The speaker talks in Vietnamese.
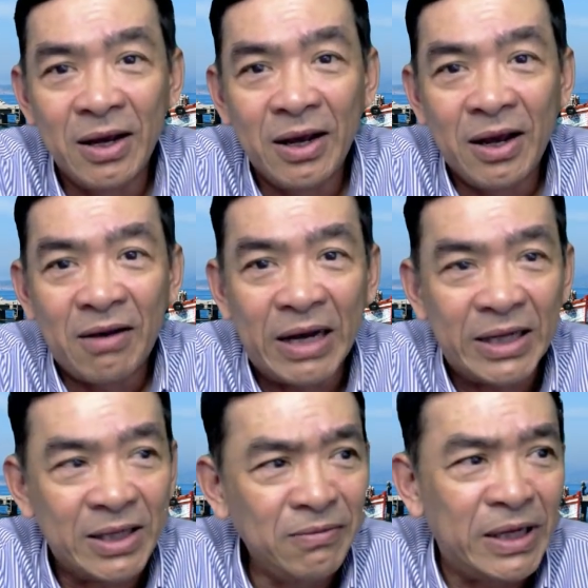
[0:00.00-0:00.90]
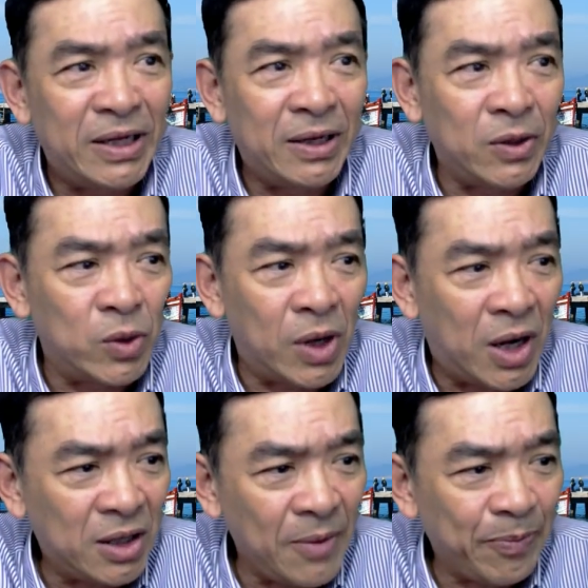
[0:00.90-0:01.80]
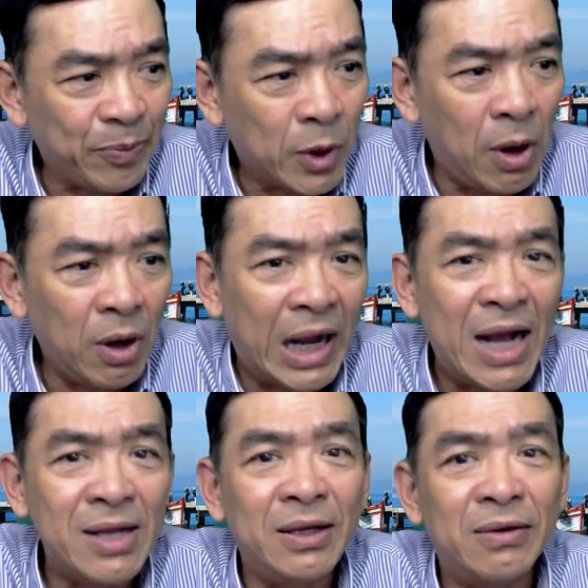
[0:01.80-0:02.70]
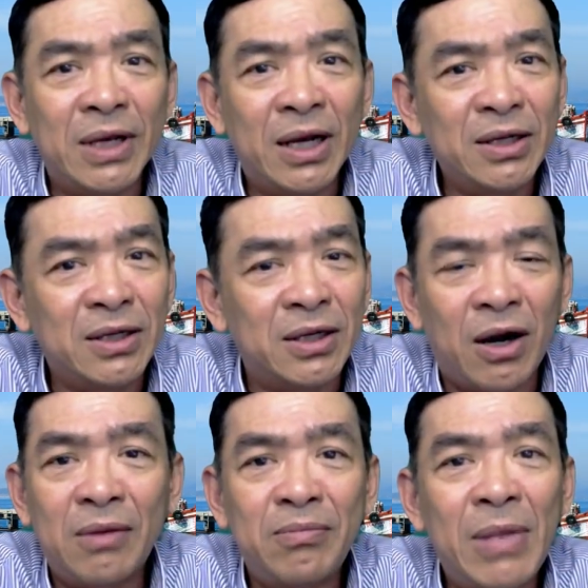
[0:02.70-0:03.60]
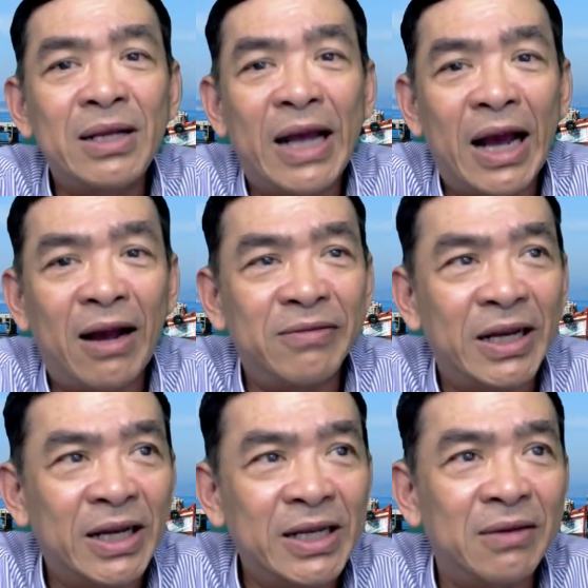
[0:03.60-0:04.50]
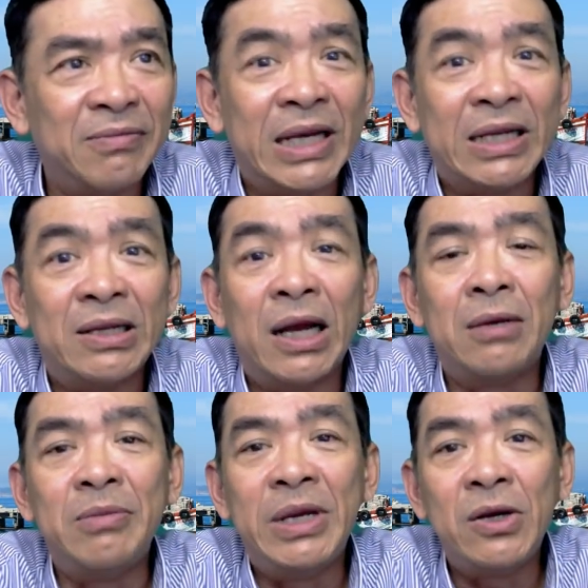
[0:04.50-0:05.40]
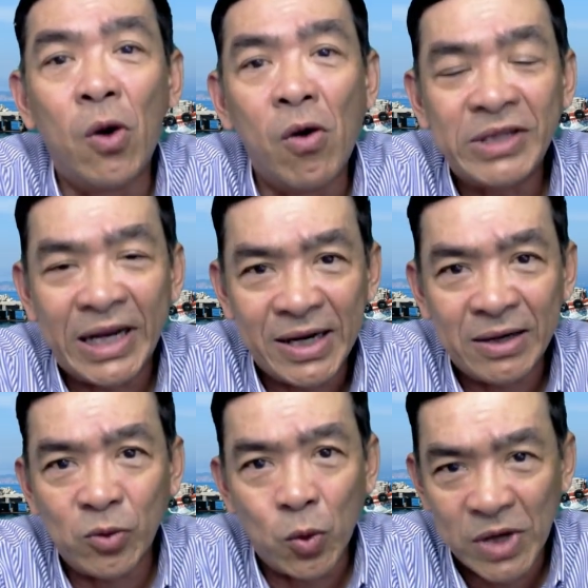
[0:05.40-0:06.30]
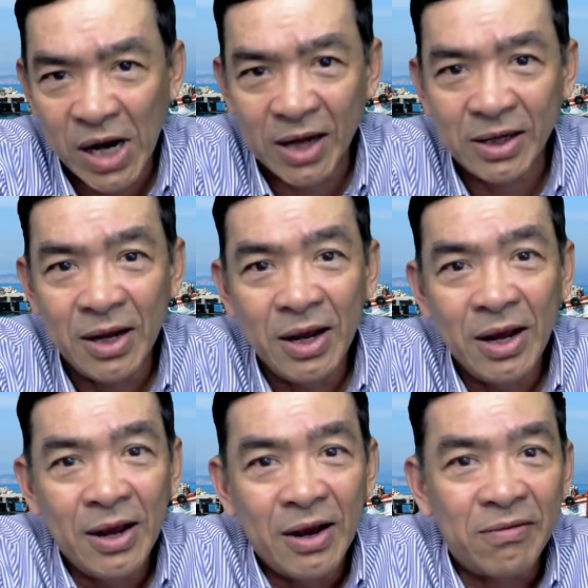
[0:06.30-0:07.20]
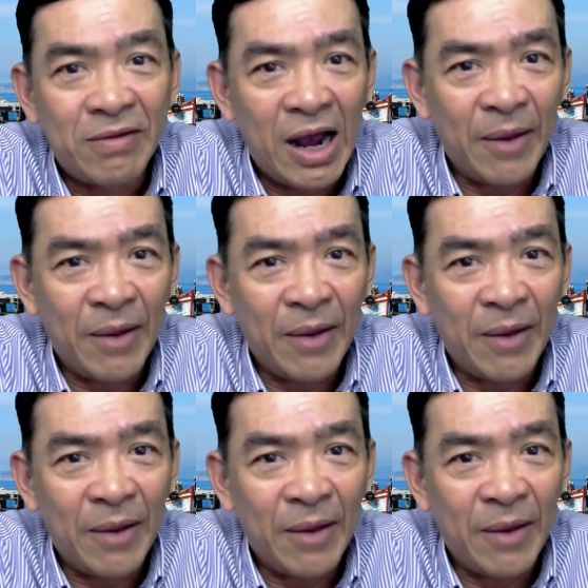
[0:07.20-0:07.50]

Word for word: và chính vì những cái điều đó đó có khá nhiều những cái người họ mất nhà vì cái gì vì những cái biến cố xảy ra trong cuộc đời và